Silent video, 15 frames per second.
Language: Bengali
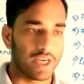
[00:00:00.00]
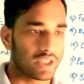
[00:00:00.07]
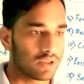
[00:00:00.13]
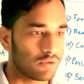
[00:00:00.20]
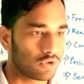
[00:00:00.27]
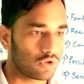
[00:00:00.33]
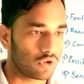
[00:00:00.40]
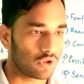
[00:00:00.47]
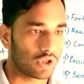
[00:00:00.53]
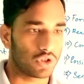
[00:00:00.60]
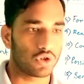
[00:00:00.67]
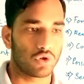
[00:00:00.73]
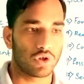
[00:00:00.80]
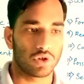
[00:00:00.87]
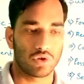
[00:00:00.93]
এই সমস্ত
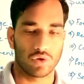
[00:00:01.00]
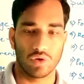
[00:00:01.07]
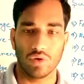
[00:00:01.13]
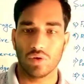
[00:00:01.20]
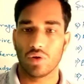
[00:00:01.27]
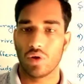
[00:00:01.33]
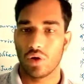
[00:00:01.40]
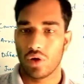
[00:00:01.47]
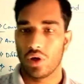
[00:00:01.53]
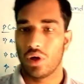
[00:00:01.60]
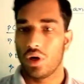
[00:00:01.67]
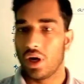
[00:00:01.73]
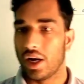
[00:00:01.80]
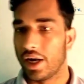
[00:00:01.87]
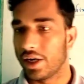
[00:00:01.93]
কিছু কিছু
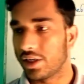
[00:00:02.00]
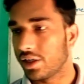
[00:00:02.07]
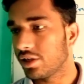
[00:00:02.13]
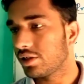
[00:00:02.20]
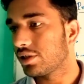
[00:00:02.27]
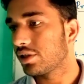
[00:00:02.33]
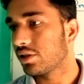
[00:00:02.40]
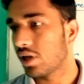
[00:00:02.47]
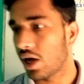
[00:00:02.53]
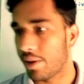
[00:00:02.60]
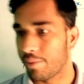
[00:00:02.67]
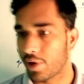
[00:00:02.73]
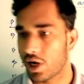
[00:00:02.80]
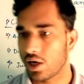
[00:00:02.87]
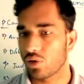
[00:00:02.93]
লেটার্স
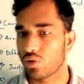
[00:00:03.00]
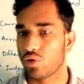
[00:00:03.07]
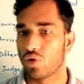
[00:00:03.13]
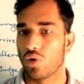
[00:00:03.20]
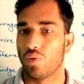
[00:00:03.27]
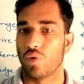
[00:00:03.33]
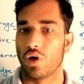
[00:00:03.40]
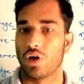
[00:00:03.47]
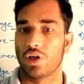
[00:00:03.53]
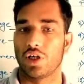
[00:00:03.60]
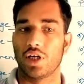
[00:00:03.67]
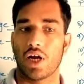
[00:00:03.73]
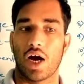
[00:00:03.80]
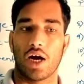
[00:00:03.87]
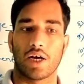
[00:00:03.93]
আমরা কোনো
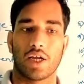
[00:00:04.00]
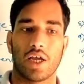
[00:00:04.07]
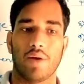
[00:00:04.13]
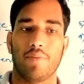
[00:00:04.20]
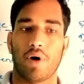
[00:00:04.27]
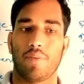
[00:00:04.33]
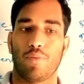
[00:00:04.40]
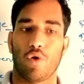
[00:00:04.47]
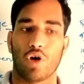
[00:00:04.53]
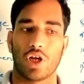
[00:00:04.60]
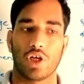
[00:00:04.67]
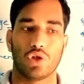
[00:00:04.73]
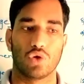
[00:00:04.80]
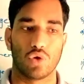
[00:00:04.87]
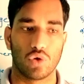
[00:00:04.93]
ওয়ার্ডের আগে বা
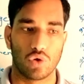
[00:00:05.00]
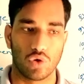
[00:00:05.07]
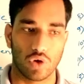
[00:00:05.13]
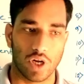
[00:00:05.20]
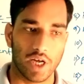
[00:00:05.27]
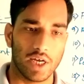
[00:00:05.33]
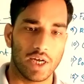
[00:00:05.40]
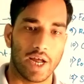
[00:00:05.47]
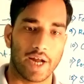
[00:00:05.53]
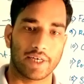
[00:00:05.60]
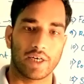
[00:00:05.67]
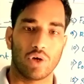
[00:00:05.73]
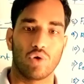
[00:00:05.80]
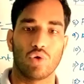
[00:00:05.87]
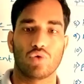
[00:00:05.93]
পরে যোগ করে
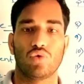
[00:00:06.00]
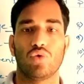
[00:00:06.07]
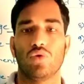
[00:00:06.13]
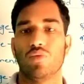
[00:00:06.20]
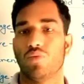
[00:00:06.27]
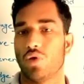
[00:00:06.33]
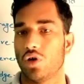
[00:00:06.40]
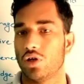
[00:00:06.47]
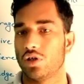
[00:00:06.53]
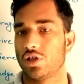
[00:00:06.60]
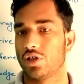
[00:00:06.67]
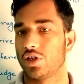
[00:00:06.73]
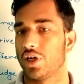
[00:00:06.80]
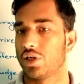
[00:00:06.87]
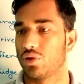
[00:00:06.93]
একটা নতুন ওয়ার্ড
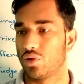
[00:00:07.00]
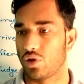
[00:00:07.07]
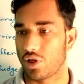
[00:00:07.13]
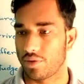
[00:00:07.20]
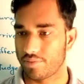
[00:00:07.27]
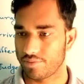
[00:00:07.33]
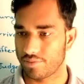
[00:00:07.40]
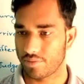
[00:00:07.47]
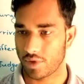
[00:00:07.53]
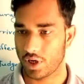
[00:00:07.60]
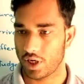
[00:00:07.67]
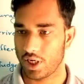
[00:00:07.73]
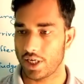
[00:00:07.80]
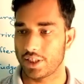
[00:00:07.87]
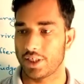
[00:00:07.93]
ক্রিয়েট করি
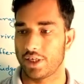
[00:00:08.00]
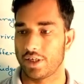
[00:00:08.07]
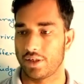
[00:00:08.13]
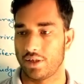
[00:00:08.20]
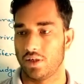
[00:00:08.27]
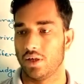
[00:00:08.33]
ঠিক আছে